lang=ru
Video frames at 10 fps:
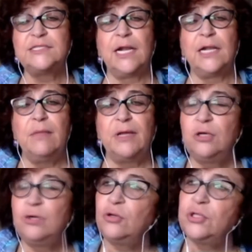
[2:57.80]
страна
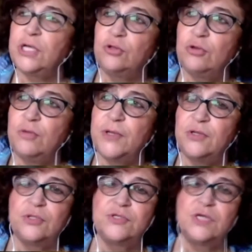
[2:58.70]
банкрот, которую
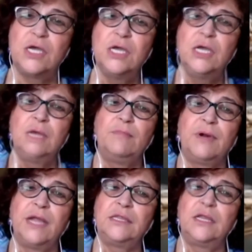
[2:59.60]
придется
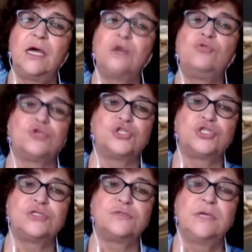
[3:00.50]
брать на
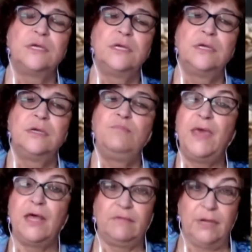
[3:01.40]
кош.
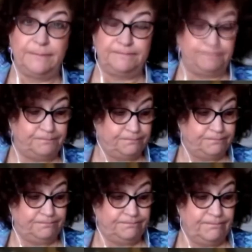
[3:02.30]
Первое.
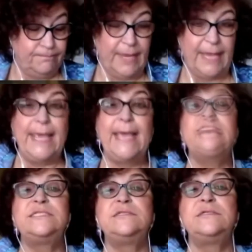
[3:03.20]

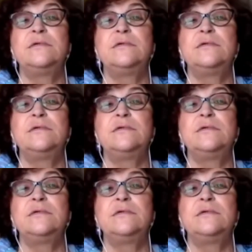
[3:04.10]
Есть